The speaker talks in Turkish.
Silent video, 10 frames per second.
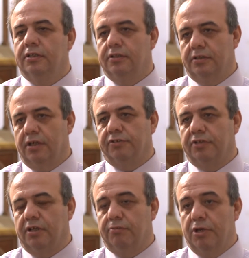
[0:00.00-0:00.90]
e,
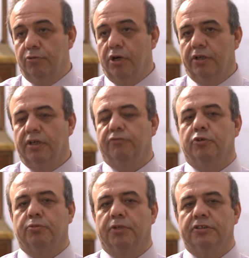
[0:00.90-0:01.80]
hatta Mevlana
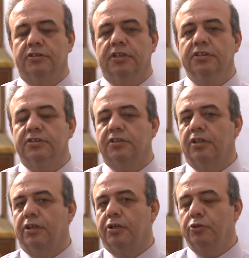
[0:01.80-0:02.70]
formatında
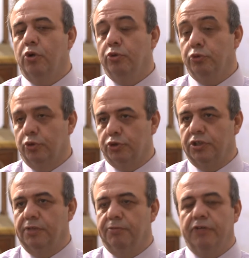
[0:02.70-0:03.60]
insanlara yön
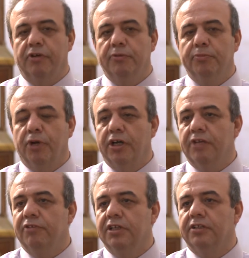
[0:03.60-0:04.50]
gösterme ve bir
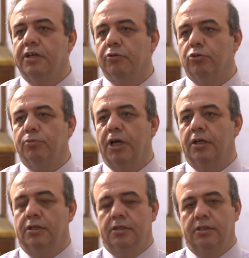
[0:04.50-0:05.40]
manevi lider olma
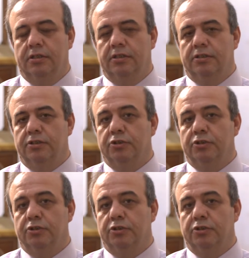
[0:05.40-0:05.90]
e,